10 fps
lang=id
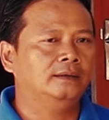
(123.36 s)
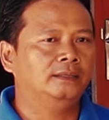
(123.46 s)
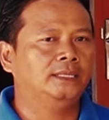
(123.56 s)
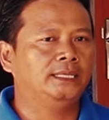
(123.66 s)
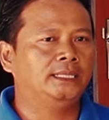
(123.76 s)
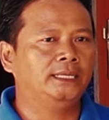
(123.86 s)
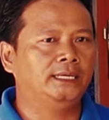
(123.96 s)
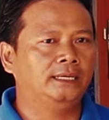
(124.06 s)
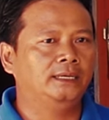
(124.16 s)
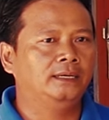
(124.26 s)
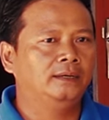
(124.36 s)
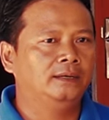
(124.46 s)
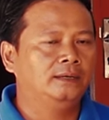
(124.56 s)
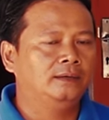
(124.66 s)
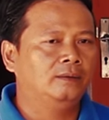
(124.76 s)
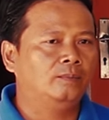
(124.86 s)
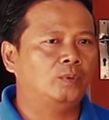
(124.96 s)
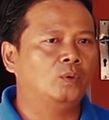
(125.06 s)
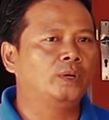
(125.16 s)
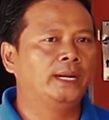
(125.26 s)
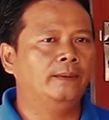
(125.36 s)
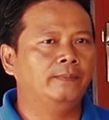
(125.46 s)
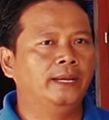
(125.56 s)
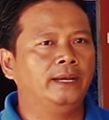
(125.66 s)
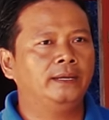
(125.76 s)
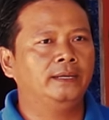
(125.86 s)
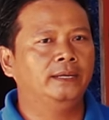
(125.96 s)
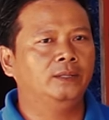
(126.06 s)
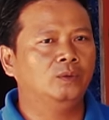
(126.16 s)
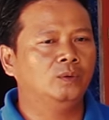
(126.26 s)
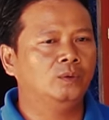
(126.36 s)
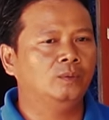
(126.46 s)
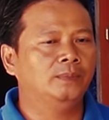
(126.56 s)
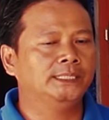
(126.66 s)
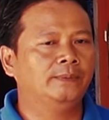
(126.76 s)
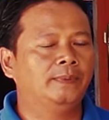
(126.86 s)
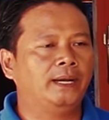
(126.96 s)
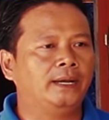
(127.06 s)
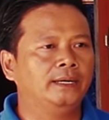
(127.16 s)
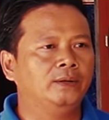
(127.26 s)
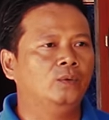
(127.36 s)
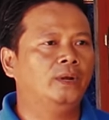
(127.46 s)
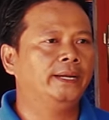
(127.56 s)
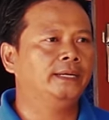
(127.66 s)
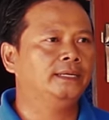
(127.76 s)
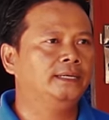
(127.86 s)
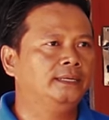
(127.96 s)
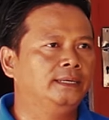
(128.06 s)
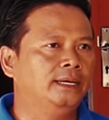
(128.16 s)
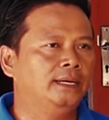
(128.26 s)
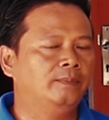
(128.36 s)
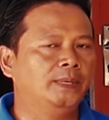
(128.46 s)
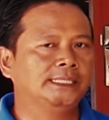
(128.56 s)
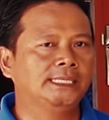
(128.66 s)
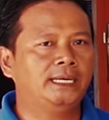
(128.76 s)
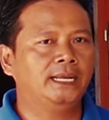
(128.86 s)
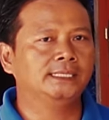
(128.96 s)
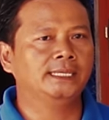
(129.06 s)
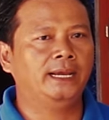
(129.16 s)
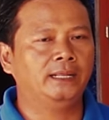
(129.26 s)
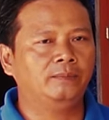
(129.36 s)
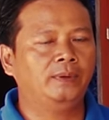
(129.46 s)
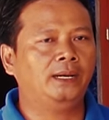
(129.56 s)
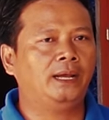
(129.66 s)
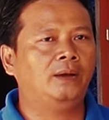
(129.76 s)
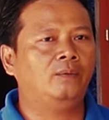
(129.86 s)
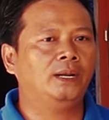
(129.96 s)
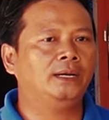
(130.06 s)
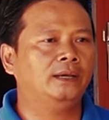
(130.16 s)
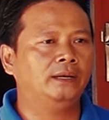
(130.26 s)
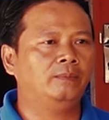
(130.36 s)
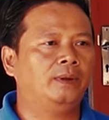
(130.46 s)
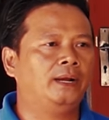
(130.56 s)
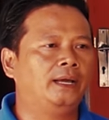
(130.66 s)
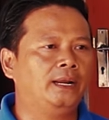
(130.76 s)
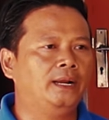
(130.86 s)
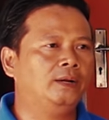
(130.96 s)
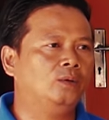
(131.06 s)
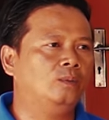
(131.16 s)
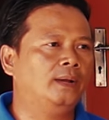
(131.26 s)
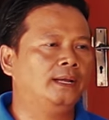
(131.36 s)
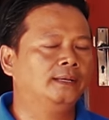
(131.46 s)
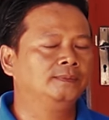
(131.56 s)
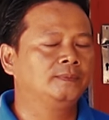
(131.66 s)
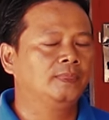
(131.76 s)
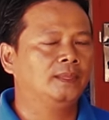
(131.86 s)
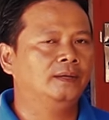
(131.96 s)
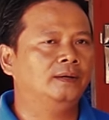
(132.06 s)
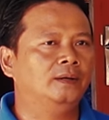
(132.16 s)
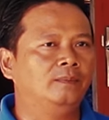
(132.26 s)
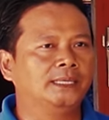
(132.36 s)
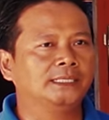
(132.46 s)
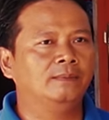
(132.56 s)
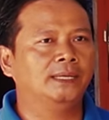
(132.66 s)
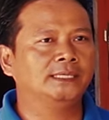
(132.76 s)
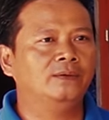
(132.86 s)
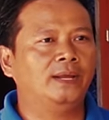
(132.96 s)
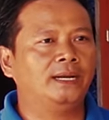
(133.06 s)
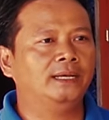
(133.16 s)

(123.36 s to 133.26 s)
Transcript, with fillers: eh, titik programnya yaitu menciptakan lingkungan yang bersih dan sehat berawal dari pekarangan rumah eh, masing-masing e,